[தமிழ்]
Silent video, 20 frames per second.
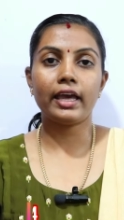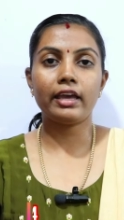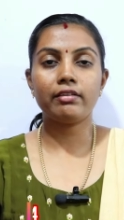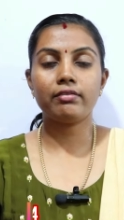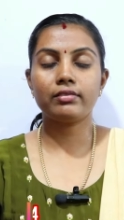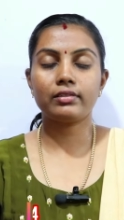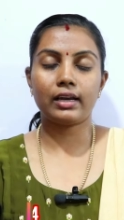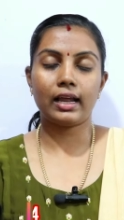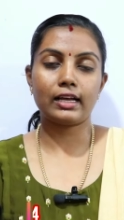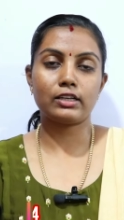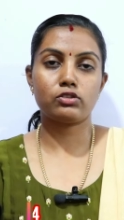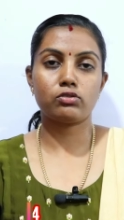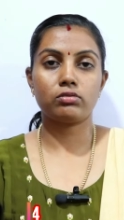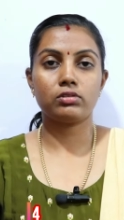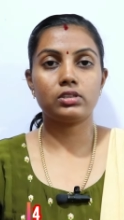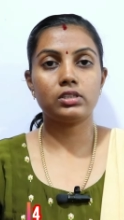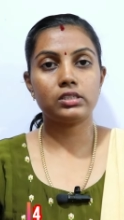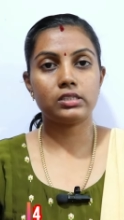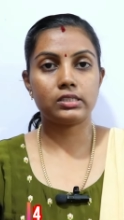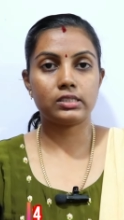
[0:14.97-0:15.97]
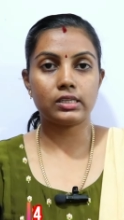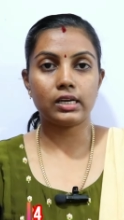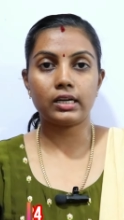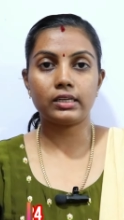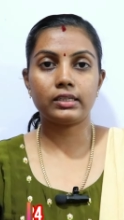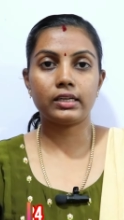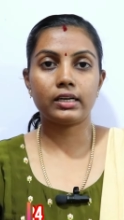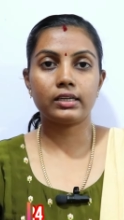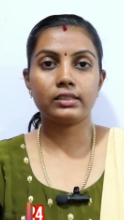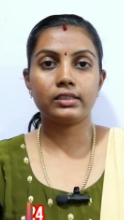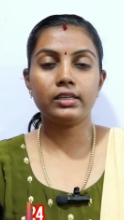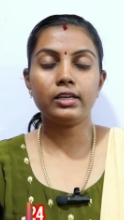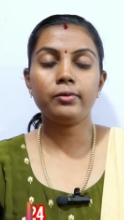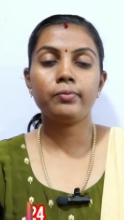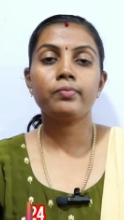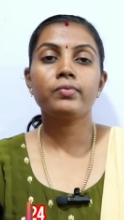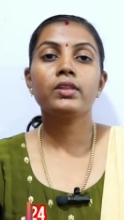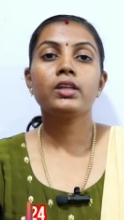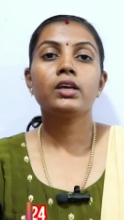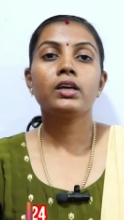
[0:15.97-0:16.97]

லைவ் கிளாஸ் வந்து ஸ்டார்ட் ஆகுது